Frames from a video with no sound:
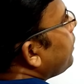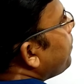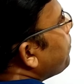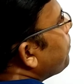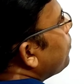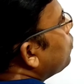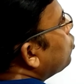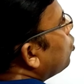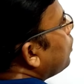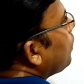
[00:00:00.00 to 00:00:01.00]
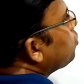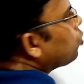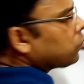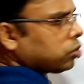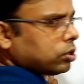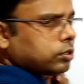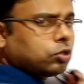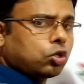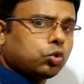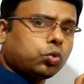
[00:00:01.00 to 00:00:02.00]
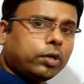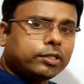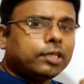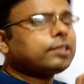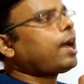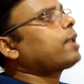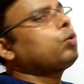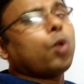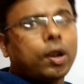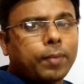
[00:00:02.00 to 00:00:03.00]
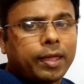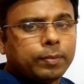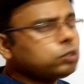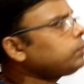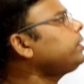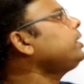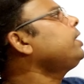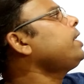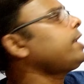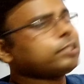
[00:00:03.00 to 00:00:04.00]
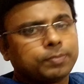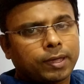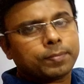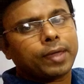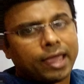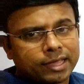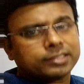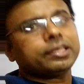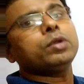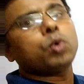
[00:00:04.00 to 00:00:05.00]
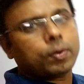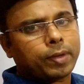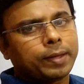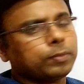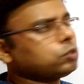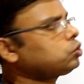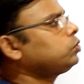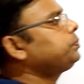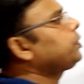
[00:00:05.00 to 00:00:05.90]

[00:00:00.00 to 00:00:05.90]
বাই এম টোটাল দূরত্ব যতটুকু গেছে তার ওয়ান বাই এম অংশ মানে এস বাই এম এস এর ওয়ান বাই এম অংশ